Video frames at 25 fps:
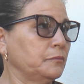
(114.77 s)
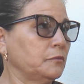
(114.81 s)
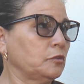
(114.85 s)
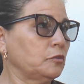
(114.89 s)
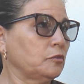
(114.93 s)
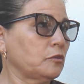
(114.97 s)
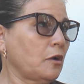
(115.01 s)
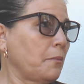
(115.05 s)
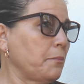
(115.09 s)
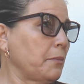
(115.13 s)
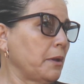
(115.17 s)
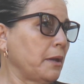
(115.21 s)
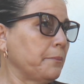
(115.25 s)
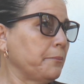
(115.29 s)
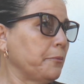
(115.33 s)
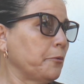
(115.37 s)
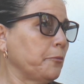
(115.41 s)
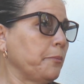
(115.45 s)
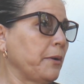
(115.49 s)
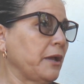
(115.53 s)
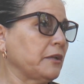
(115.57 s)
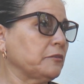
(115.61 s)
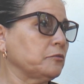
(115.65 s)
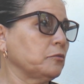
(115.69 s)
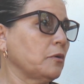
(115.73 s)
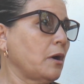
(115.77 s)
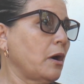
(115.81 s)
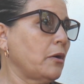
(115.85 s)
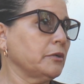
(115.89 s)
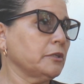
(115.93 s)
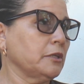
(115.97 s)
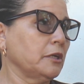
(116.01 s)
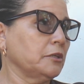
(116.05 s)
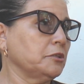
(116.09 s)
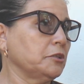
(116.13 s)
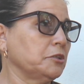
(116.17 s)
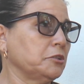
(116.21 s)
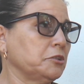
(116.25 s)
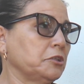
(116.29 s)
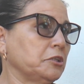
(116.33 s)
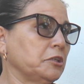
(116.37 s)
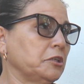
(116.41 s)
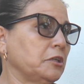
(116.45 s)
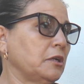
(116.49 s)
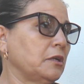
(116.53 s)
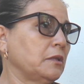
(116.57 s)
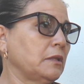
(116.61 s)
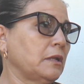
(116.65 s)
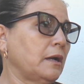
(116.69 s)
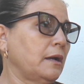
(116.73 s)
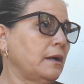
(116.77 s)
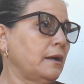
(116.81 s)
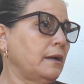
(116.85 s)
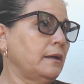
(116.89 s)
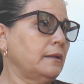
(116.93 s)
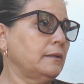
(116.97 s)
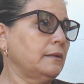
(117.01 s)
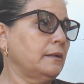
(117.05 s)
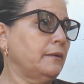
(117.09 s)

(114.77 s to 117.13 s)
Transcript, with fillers: Só mesmo pro pessoal onde a gente tira, na,